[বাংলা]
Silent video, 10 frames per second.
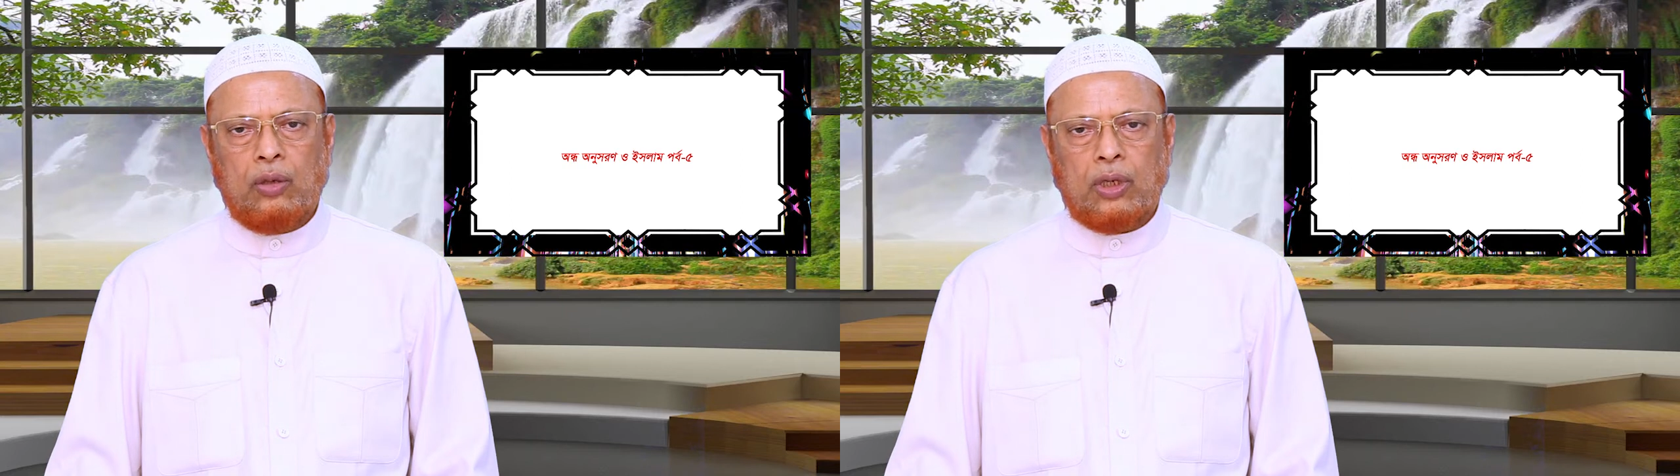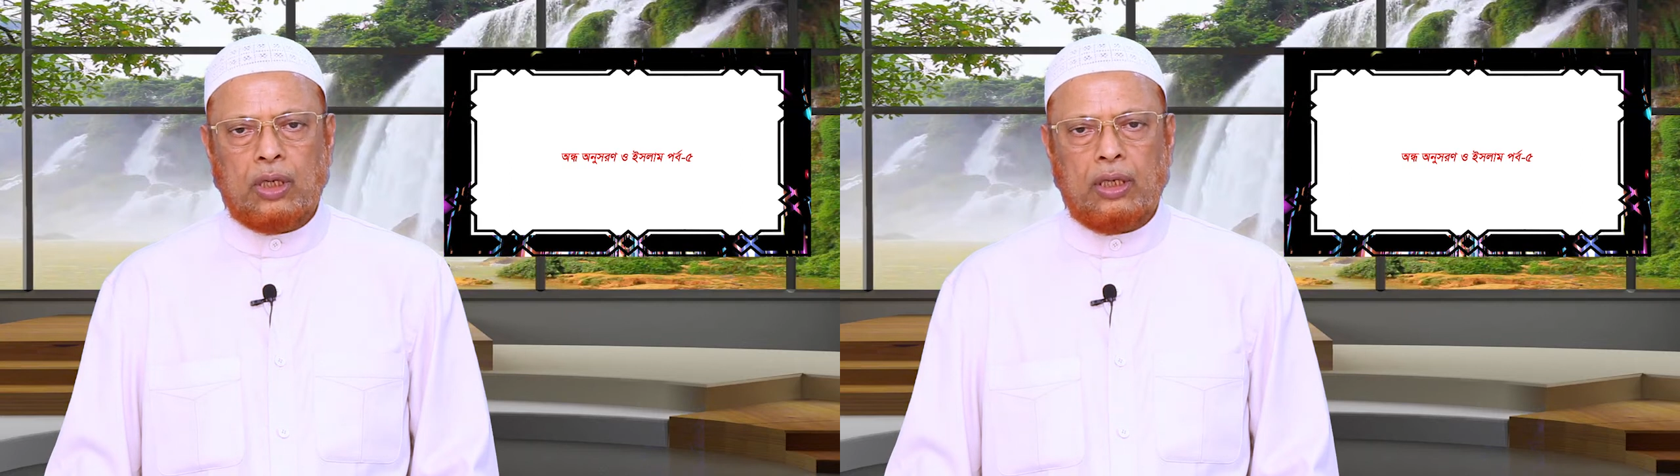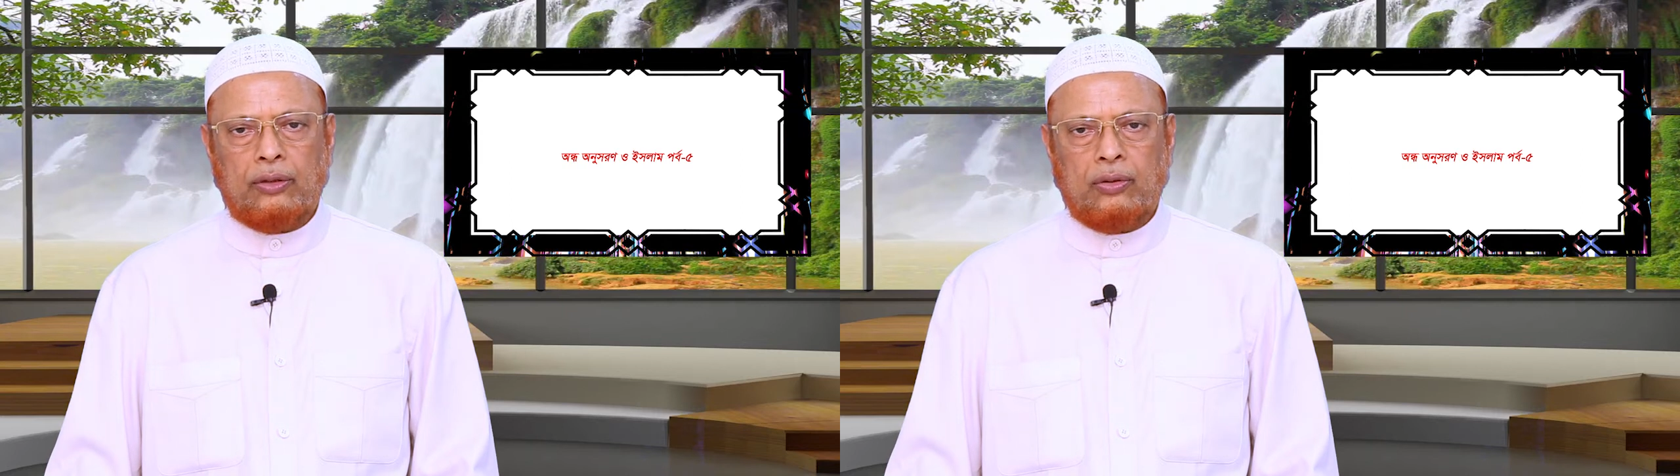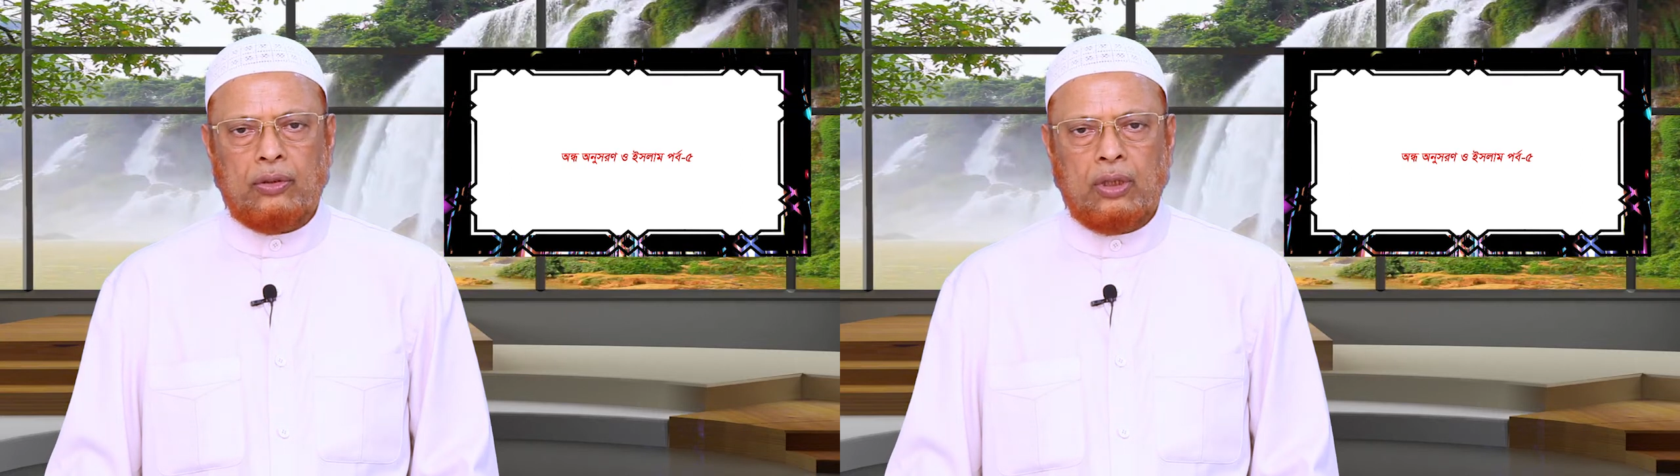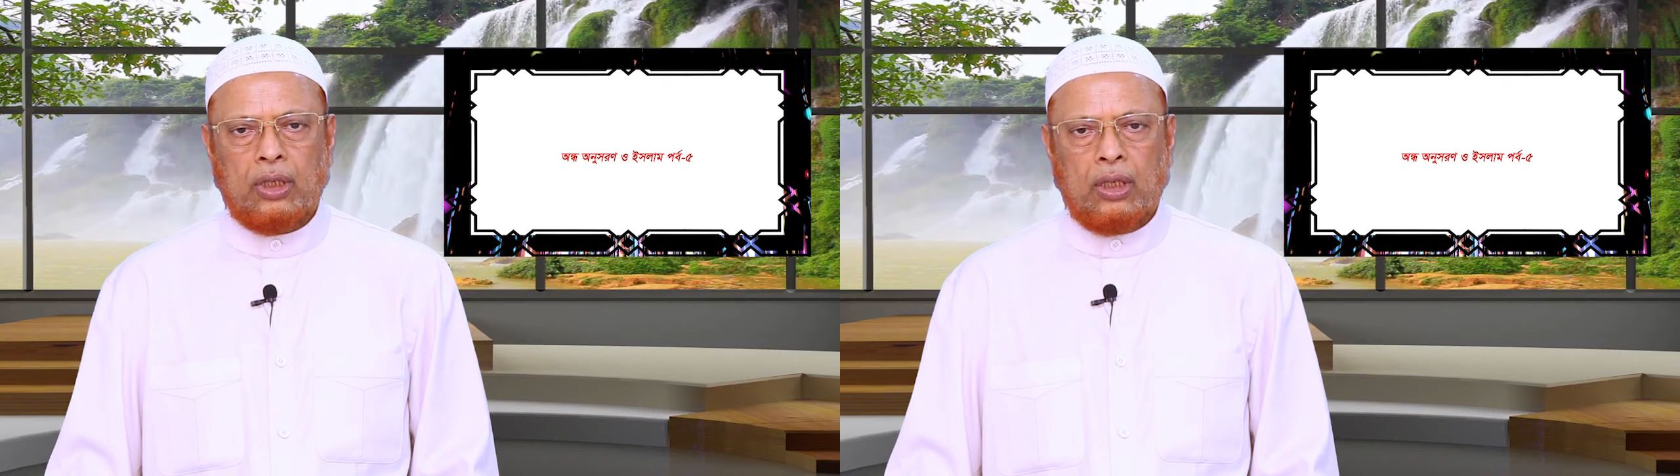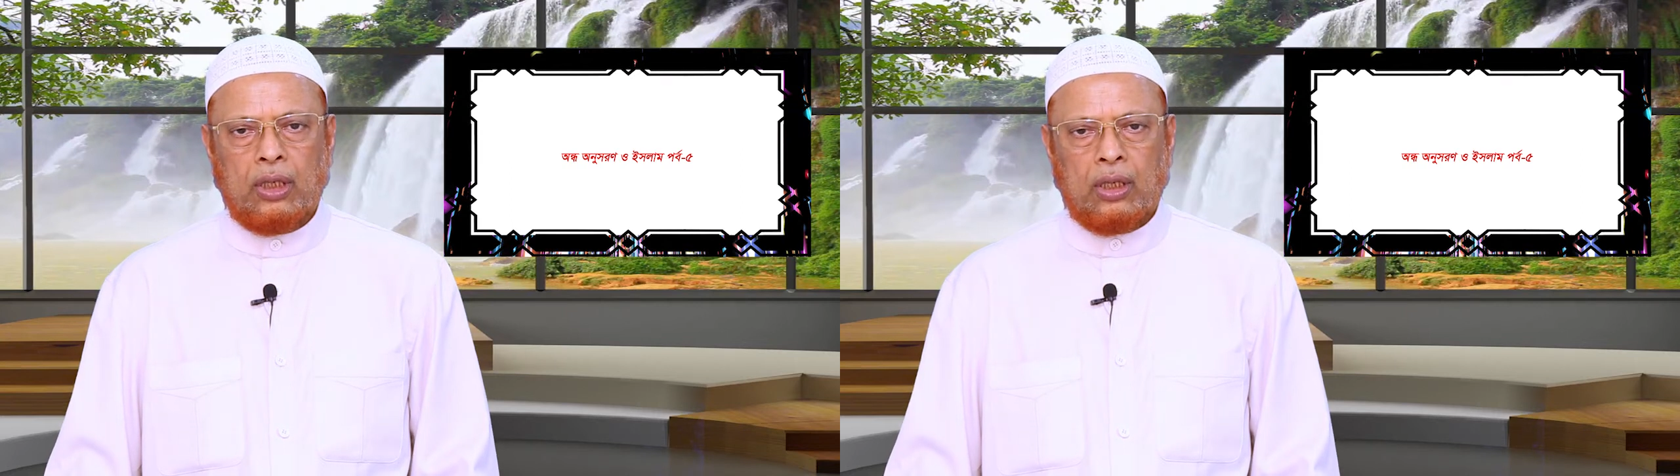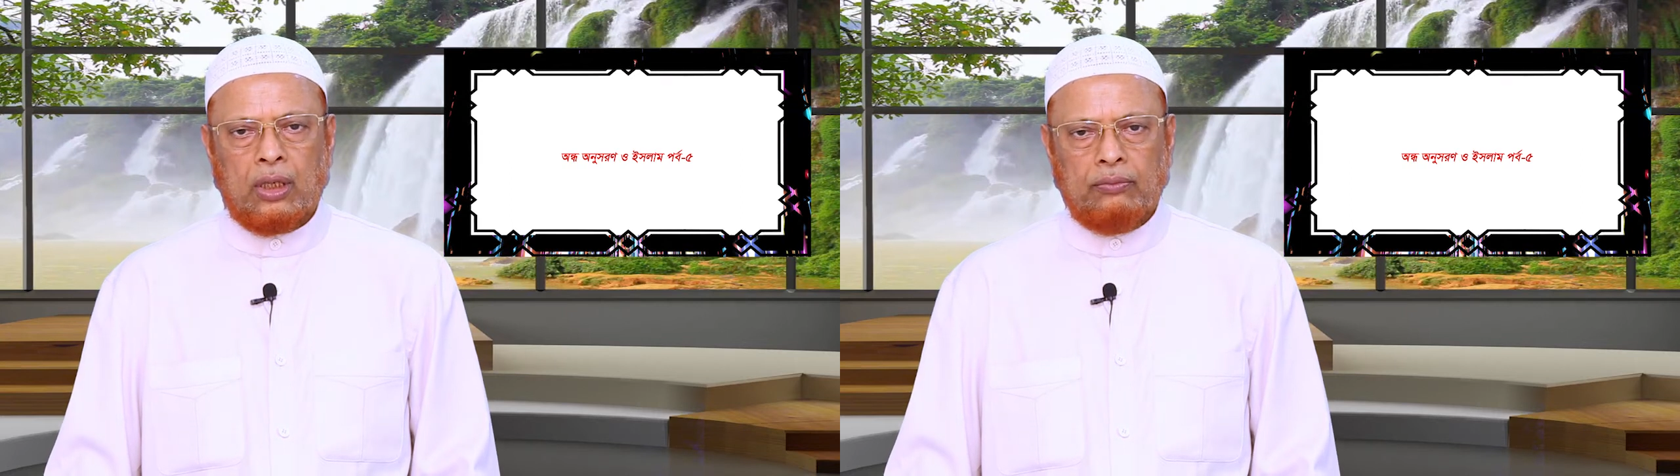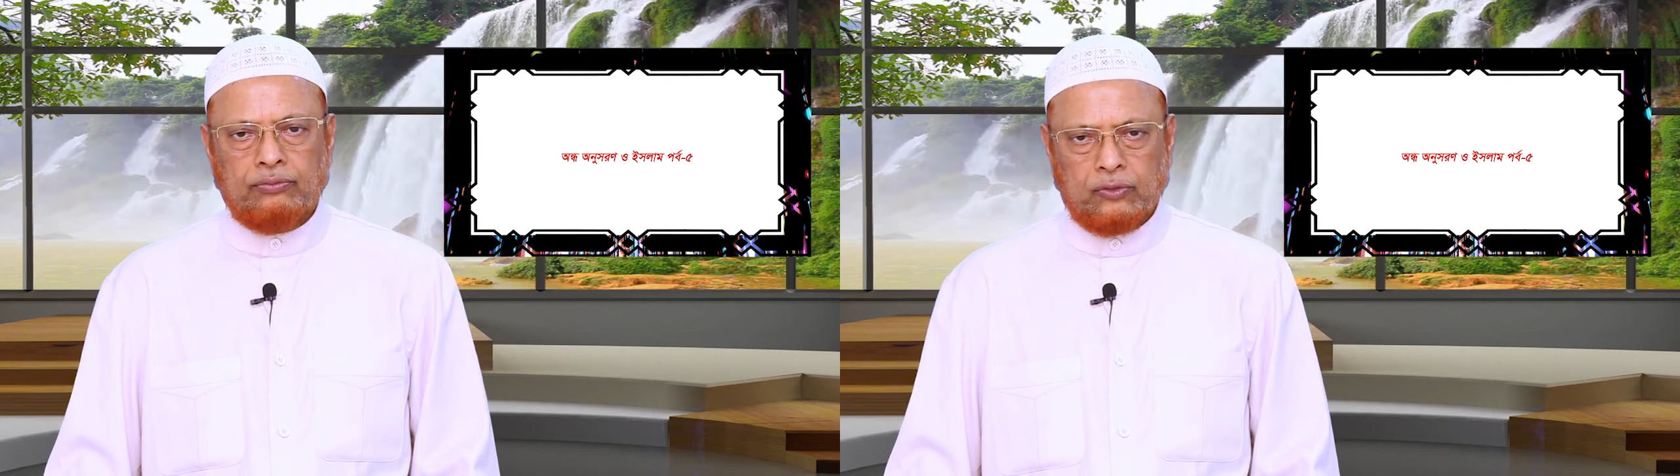অবরাকাত
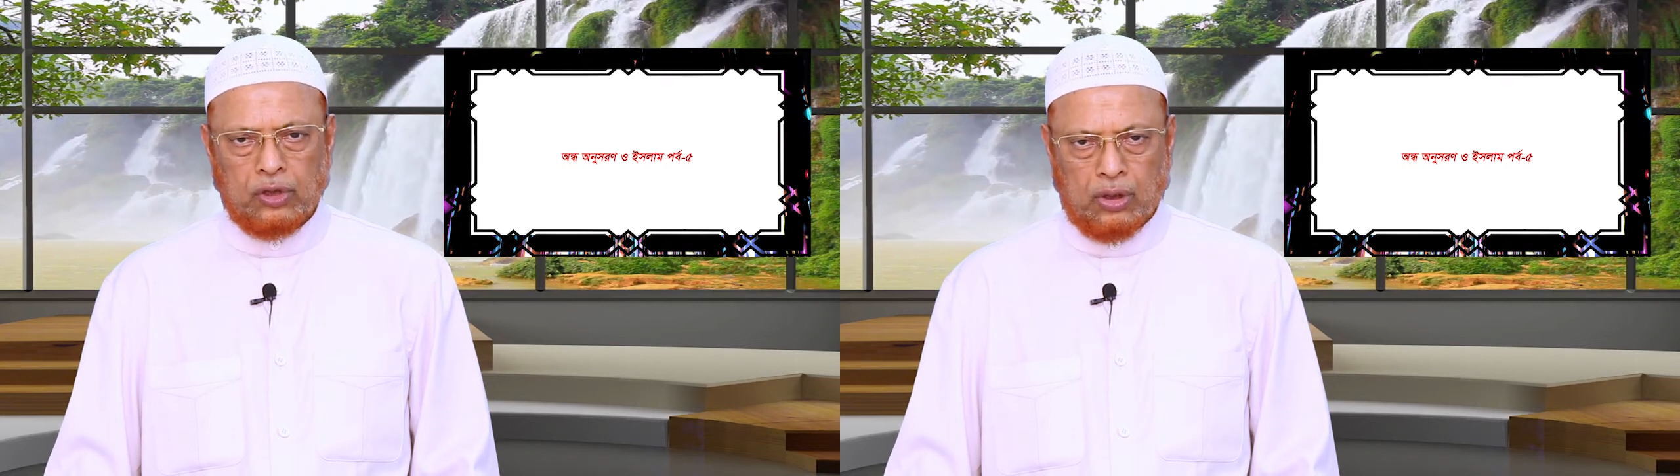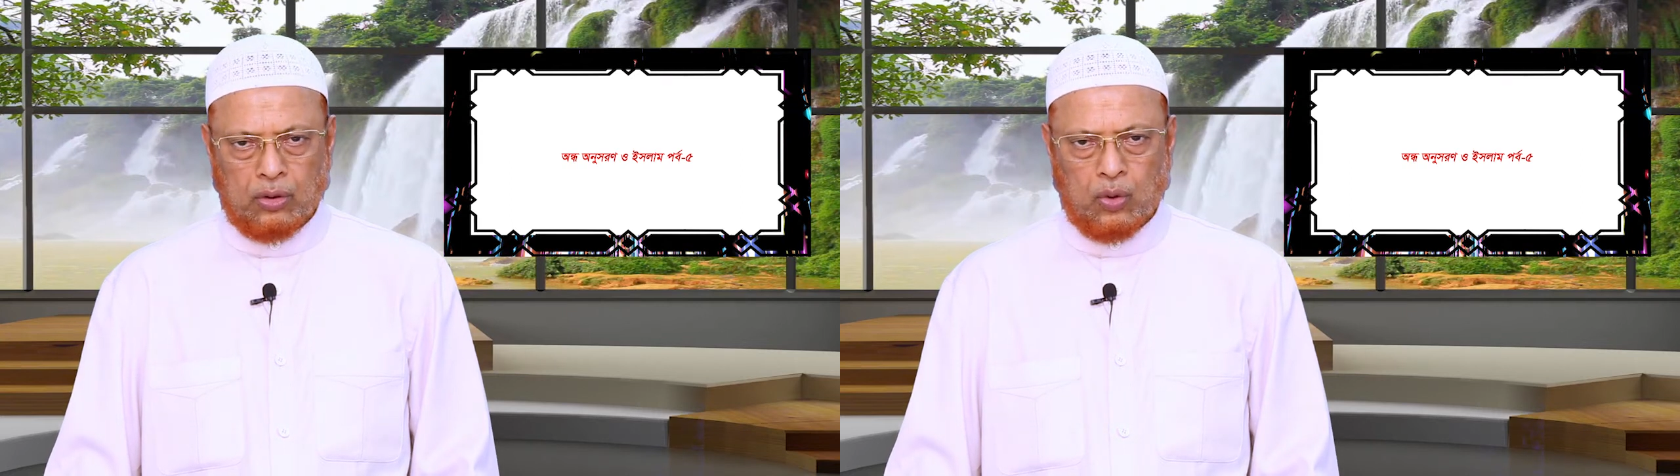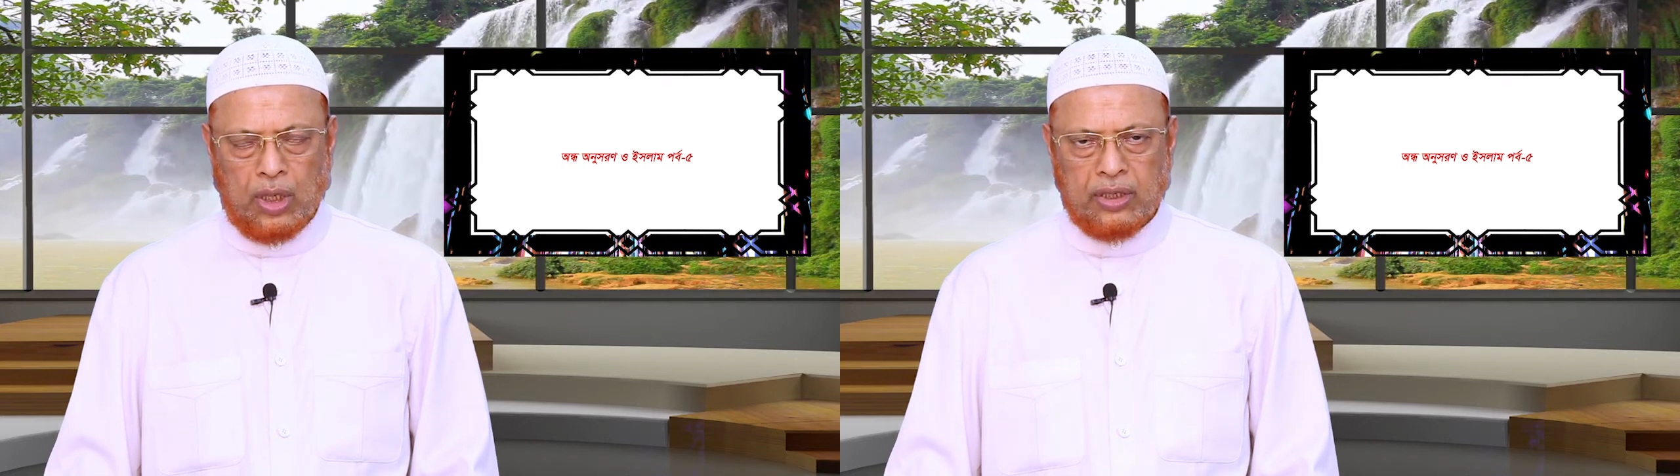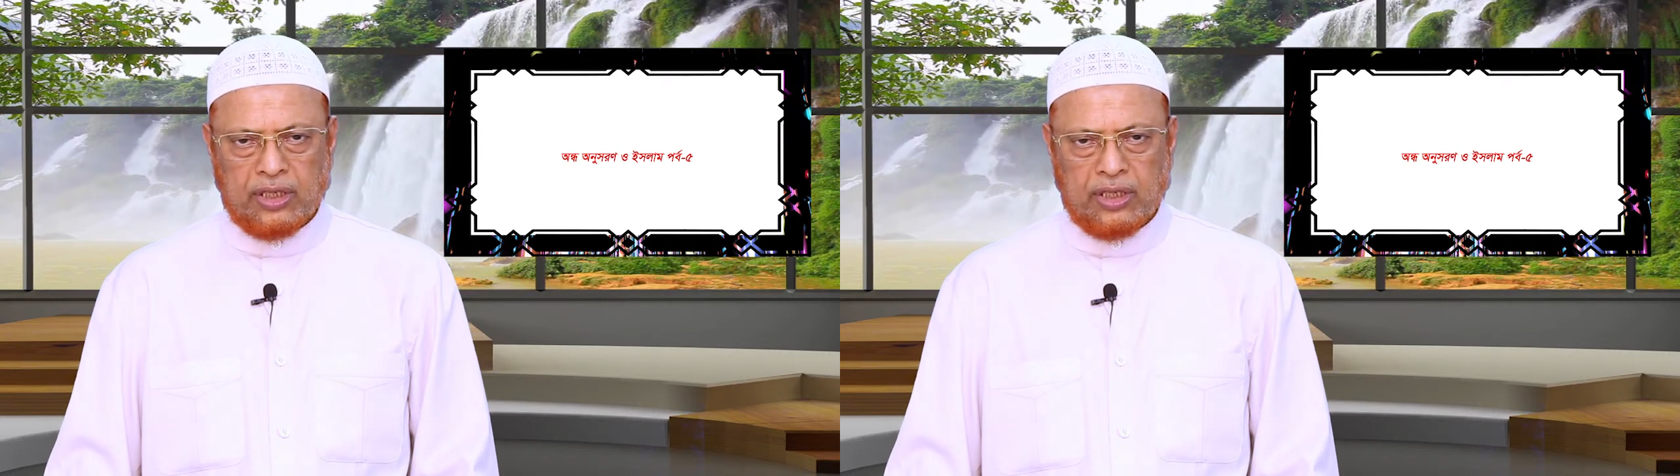কোরআন